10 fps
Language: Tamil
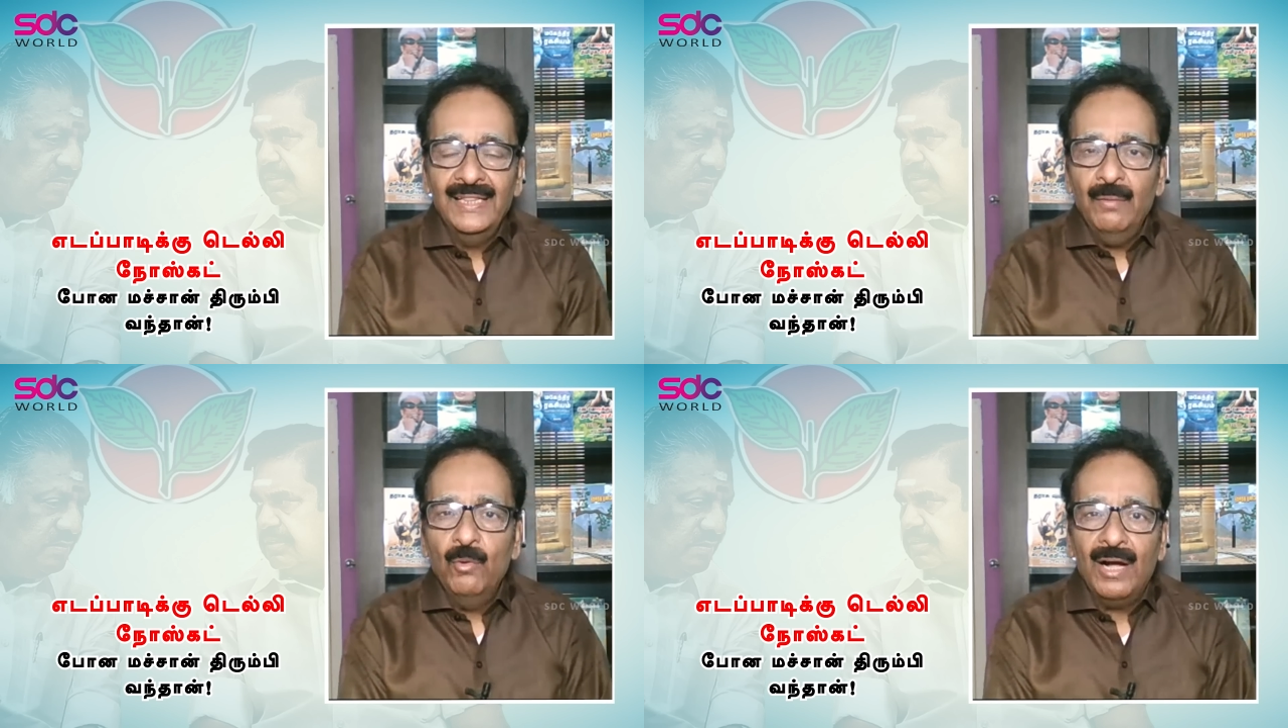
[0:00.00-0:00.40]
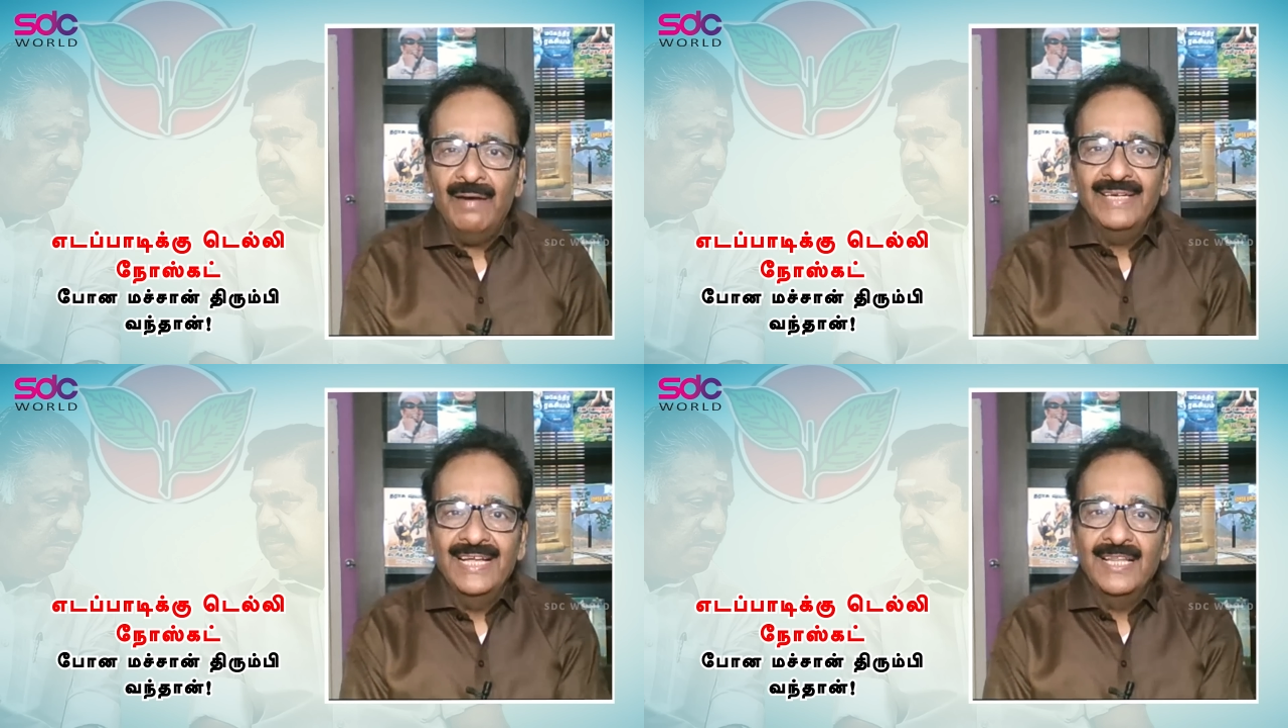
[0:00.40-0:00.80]

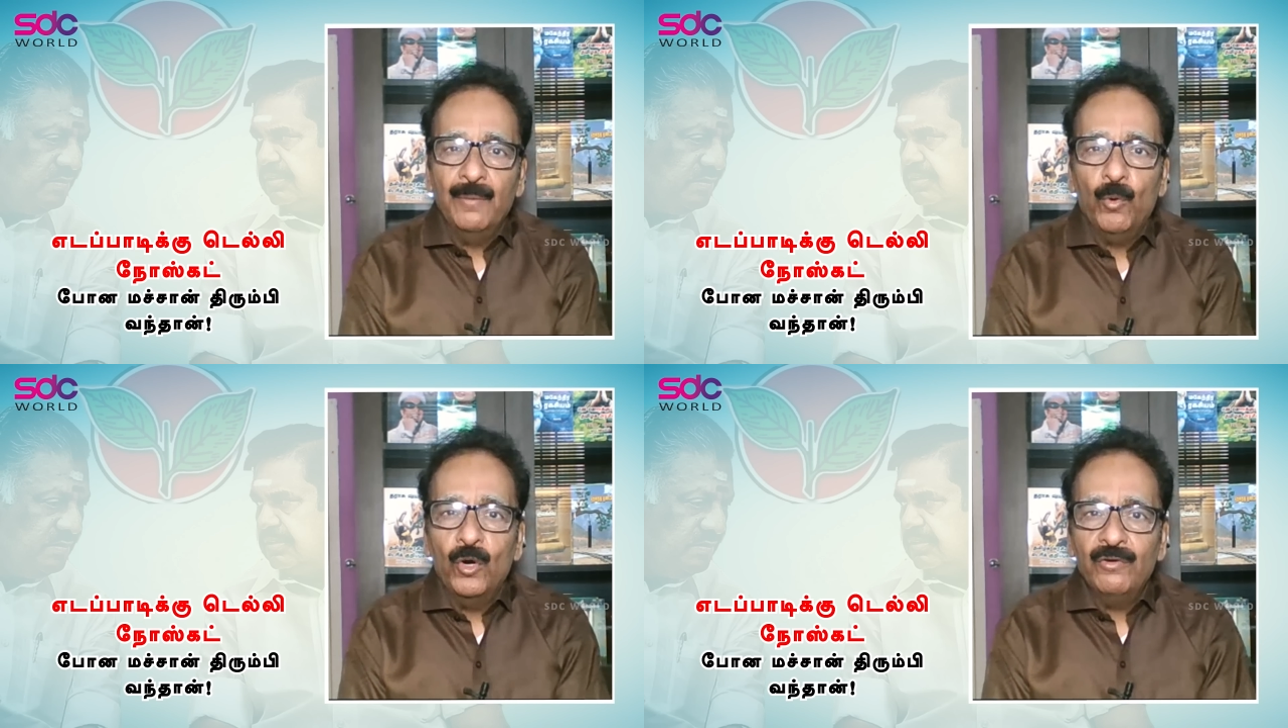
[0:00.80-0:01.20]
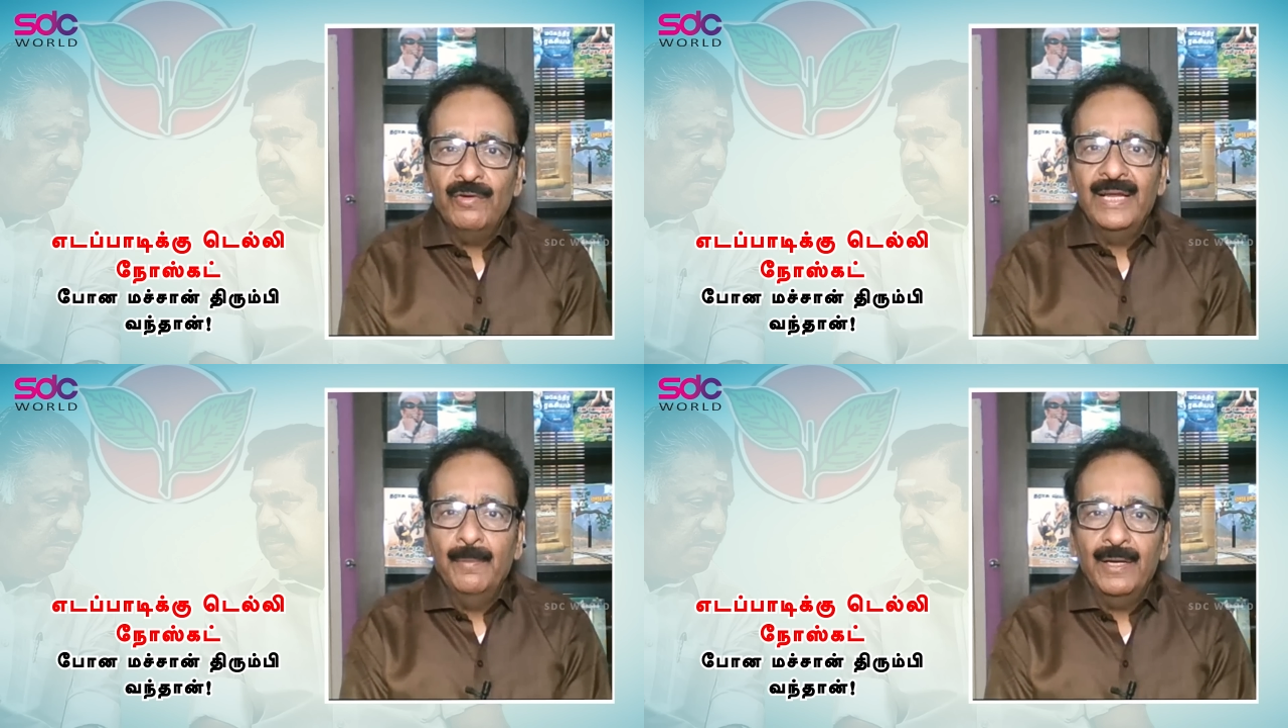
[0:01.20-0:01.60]
திமுகவின் எதிர்ப்பு ஓட்டு
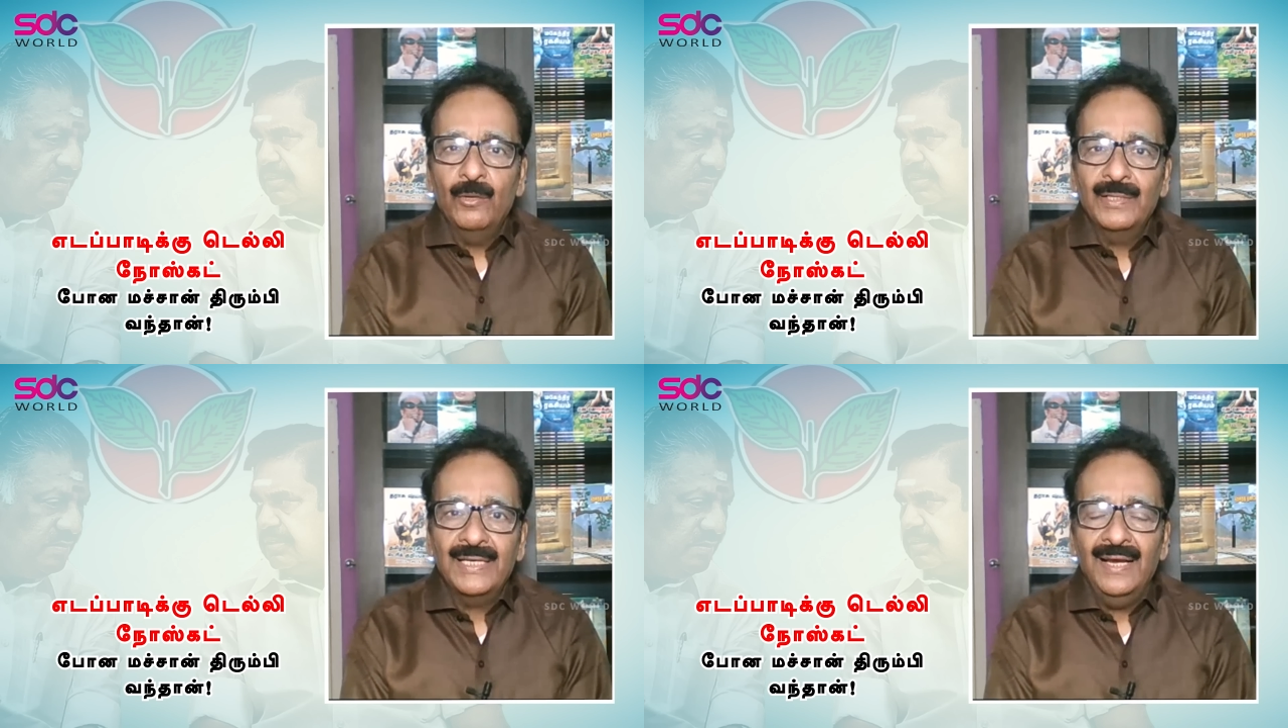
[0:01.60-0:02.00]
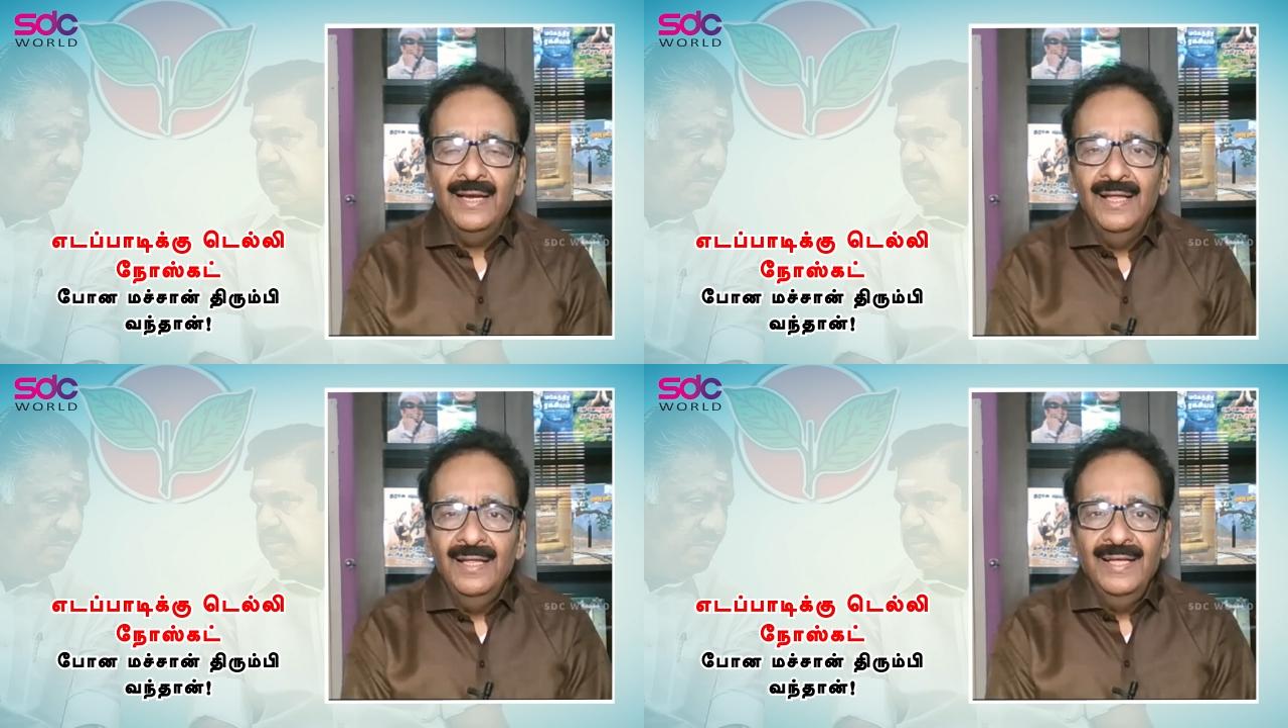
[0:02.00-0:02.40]
வங்கி பிளவுபட்டால்
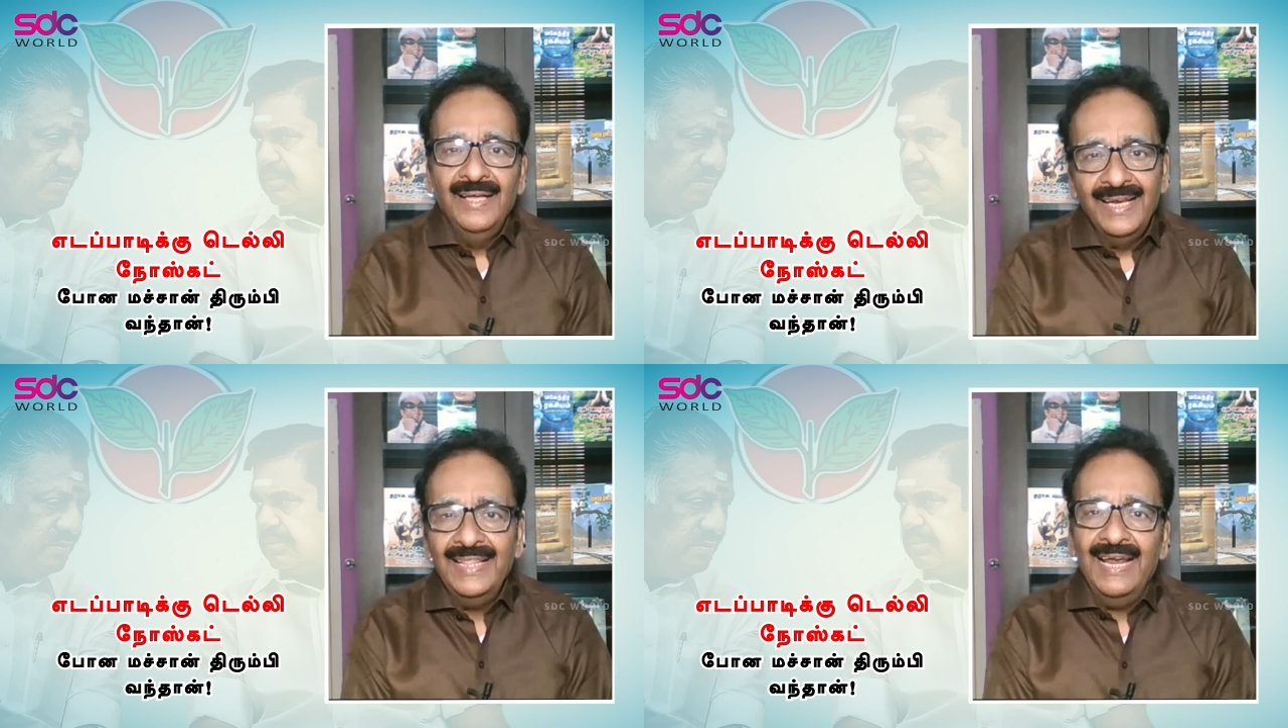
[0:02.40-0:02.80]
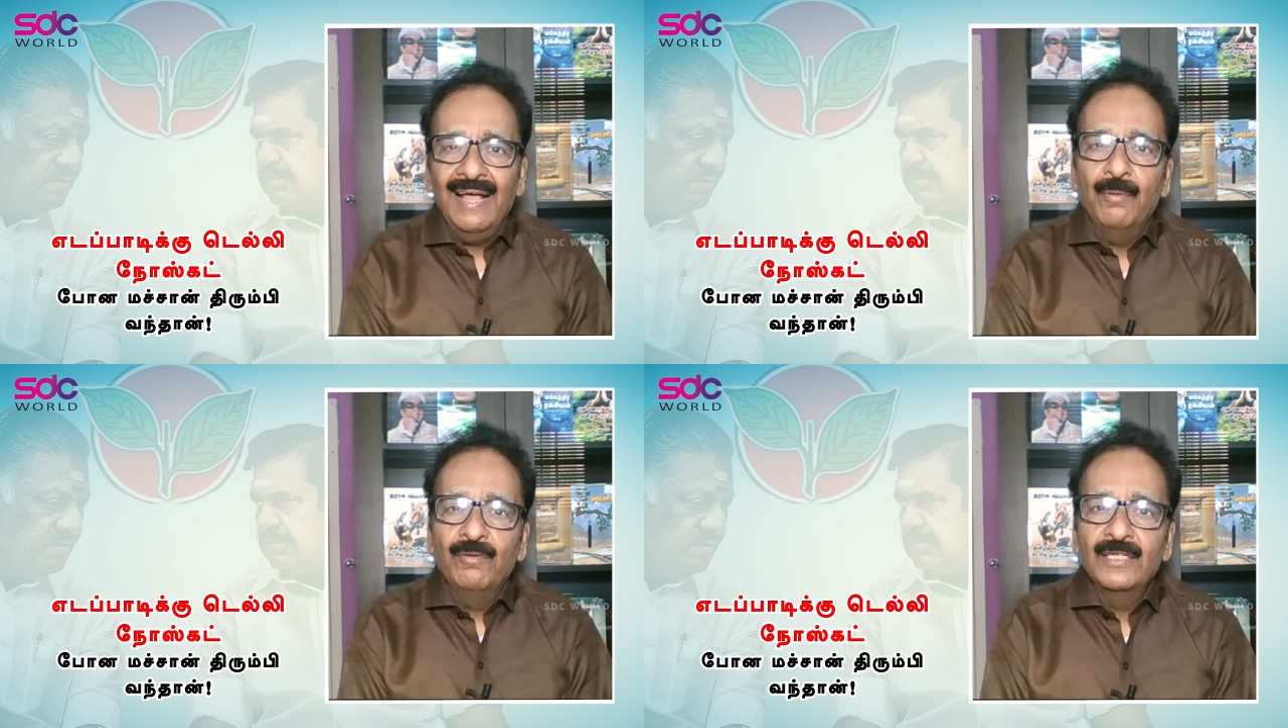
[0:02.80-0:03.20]
இறுதி
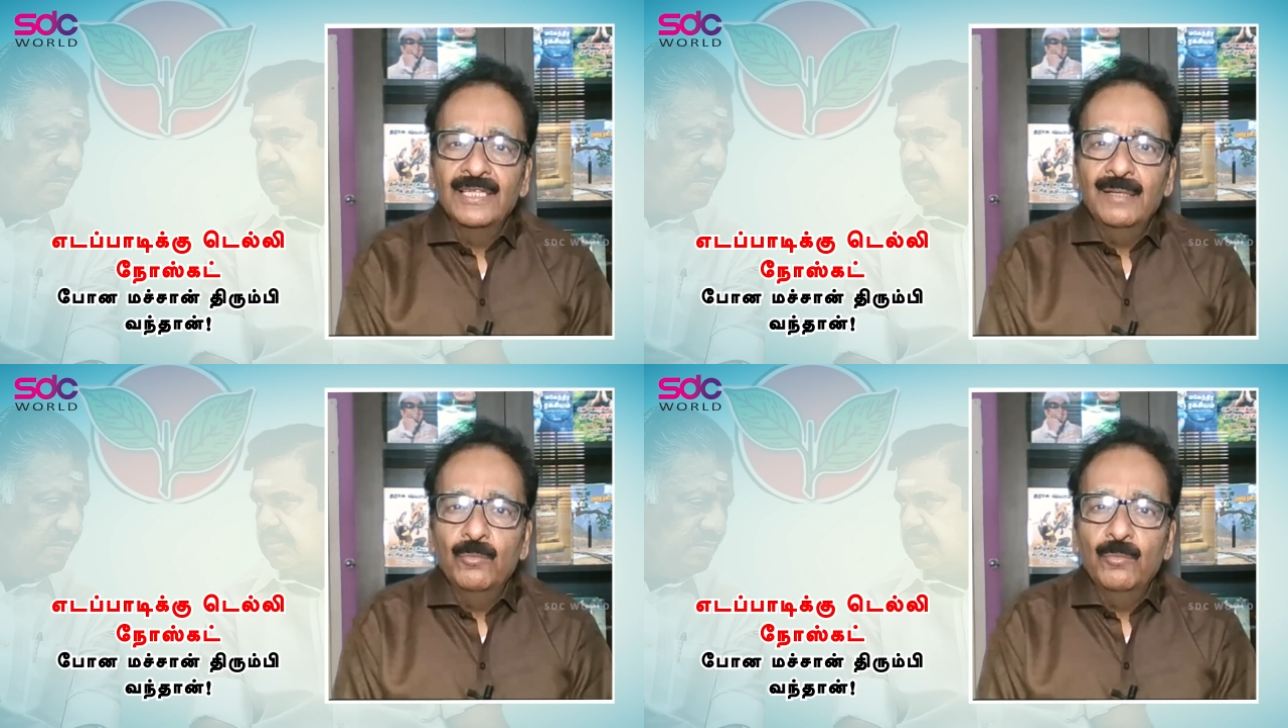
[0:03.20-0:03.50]
லாபம் வந்து